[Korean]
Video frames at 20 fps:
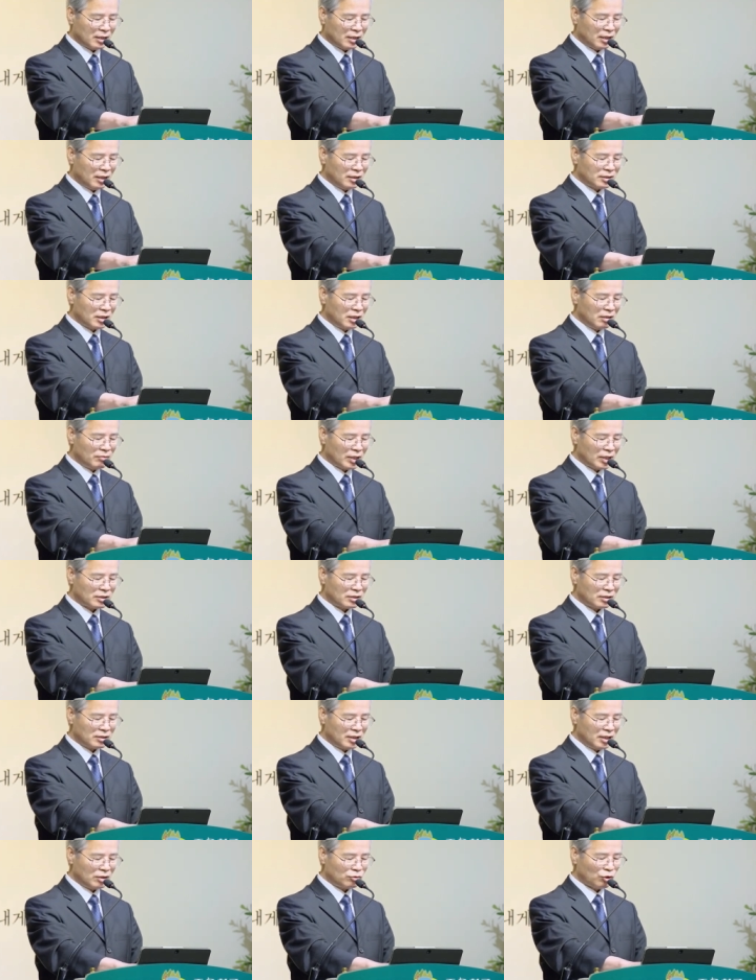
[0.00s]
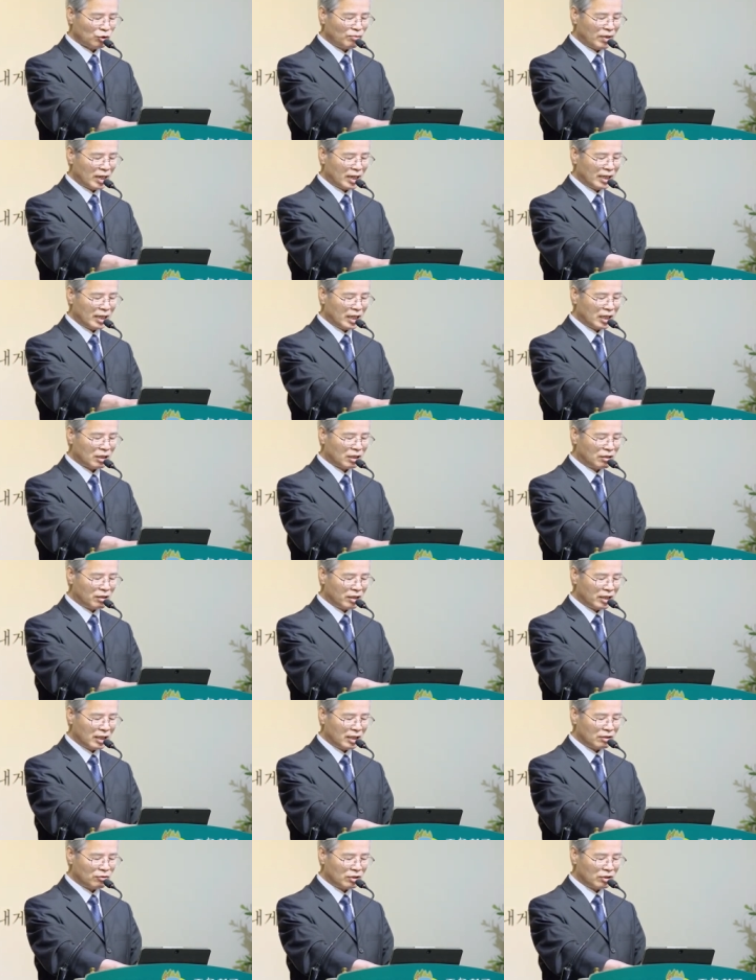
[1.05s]
이스라엘 백성들이 초막 안에
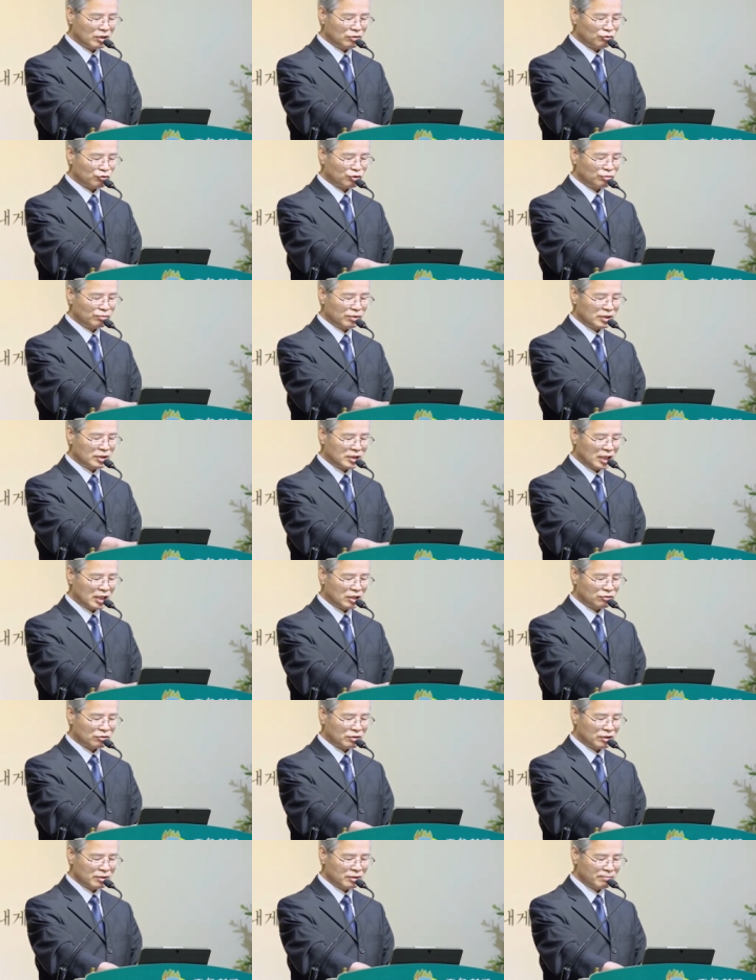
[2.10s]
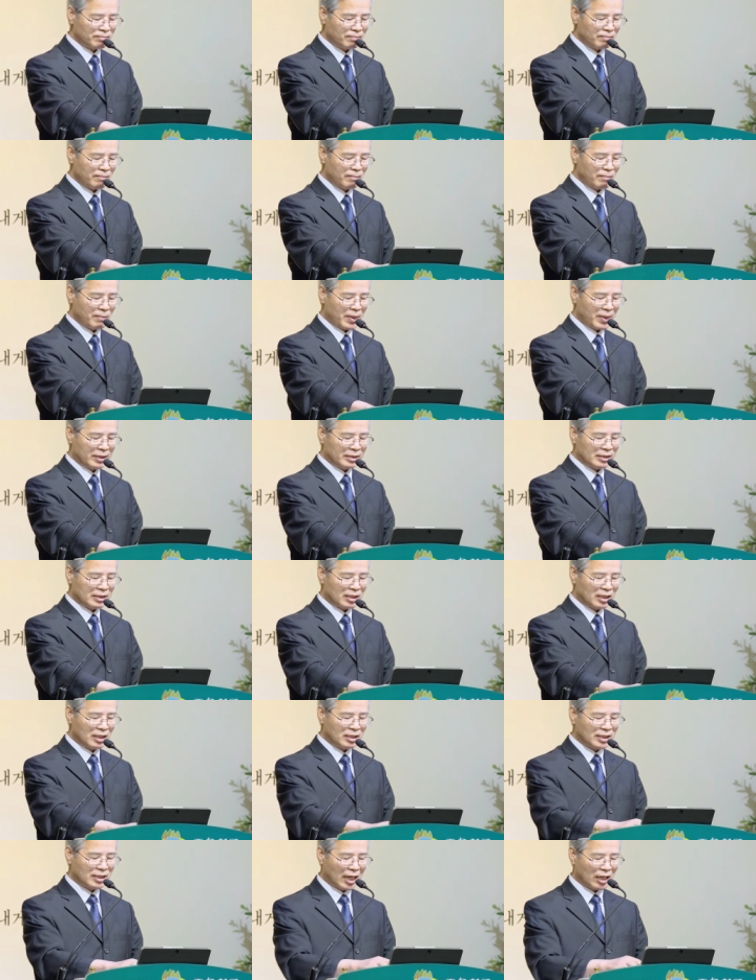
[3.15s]
거해야 되는 두 번째 이유는
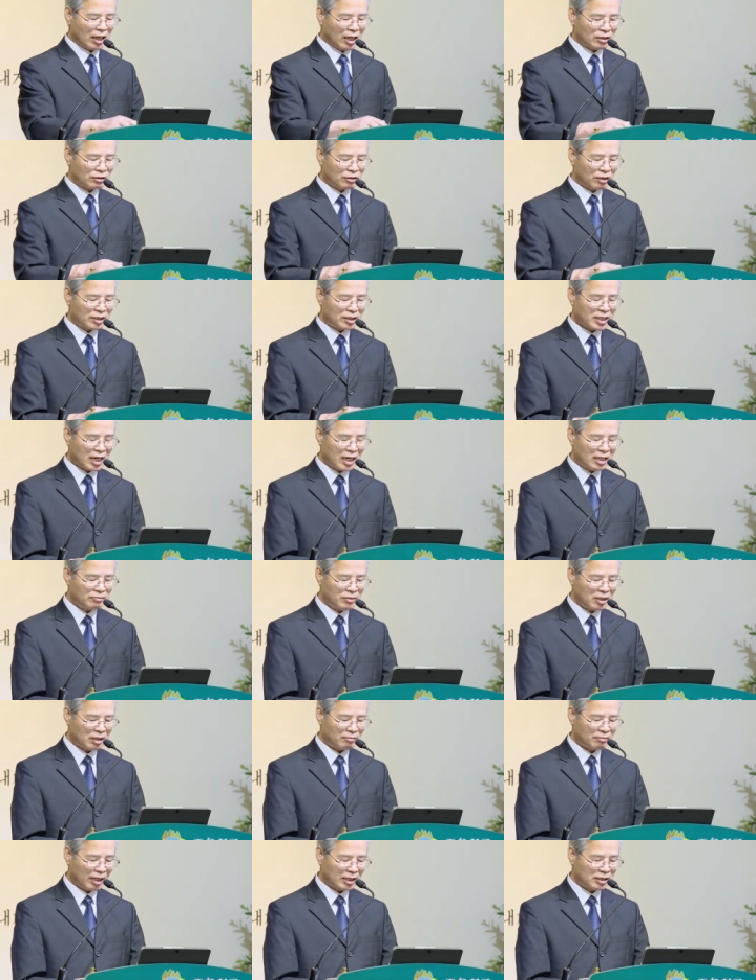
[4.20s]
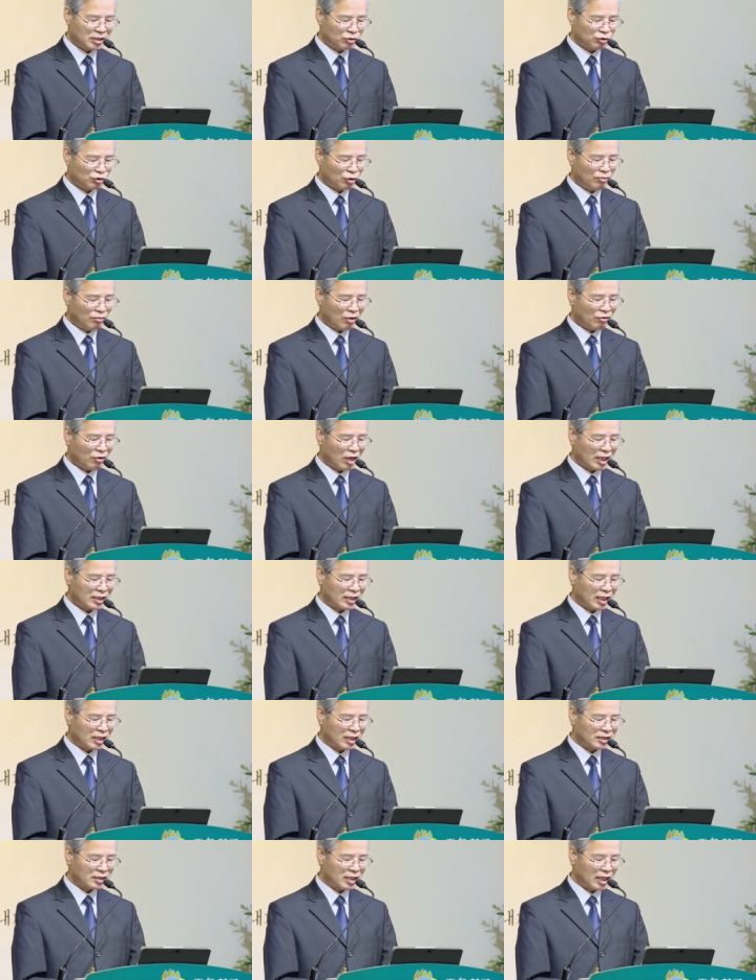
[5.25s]
이 땅에서의 삶이 마치 초막과
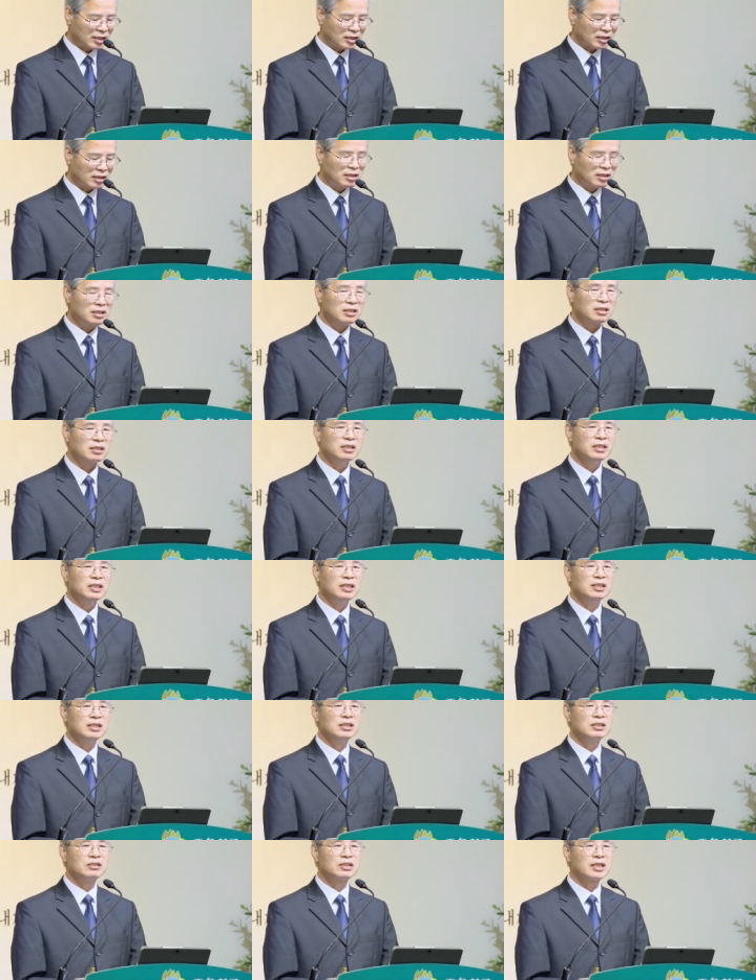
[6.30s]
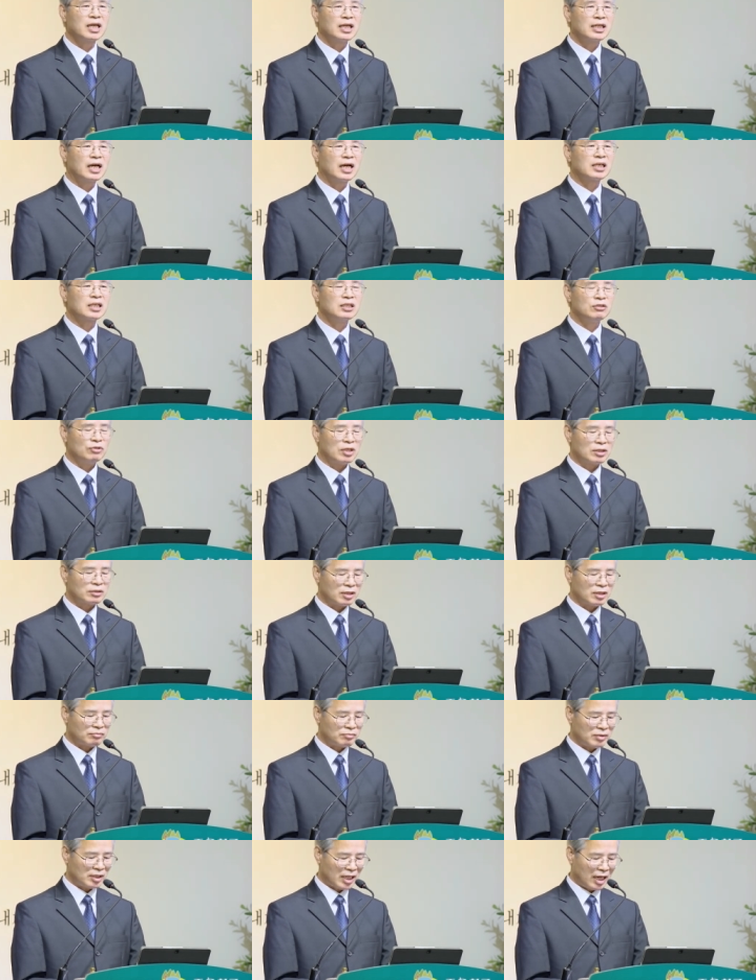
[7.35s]
같다는 사실을 깨닫기
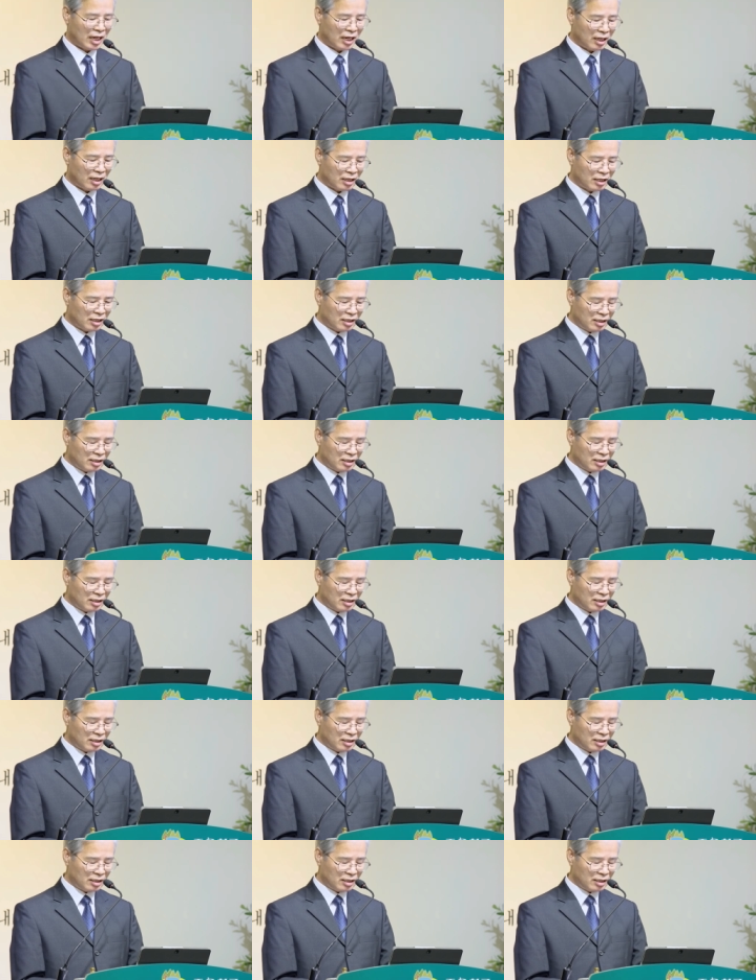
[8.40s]
위해서입니다.